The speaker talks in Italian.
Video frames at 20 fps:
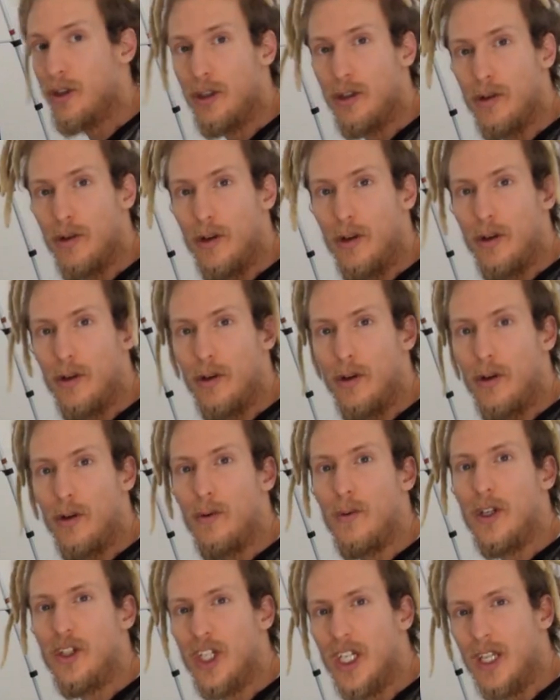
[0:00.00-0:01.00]
ci
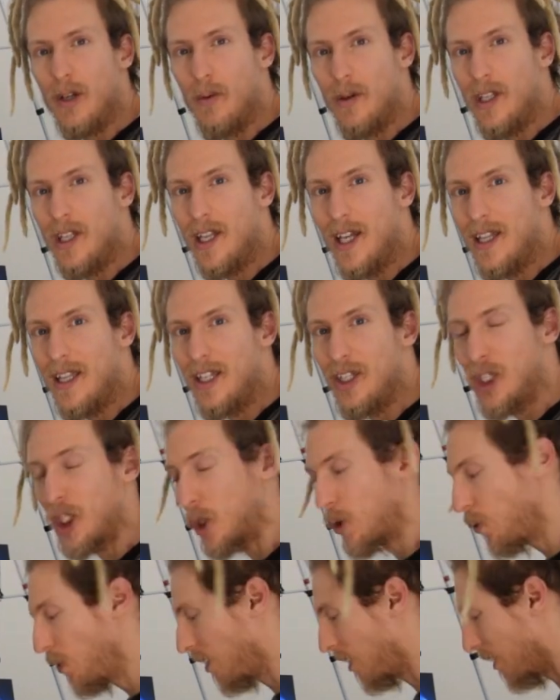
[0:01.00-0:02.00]
sono una certa quantità di
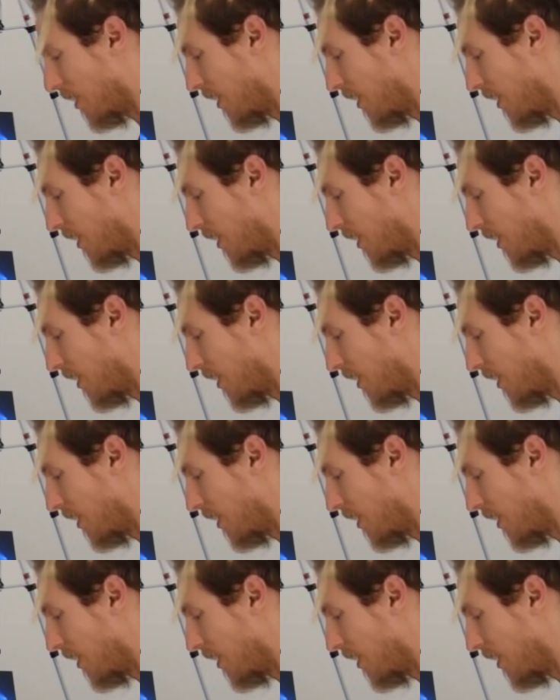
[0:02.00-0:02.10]
circuiti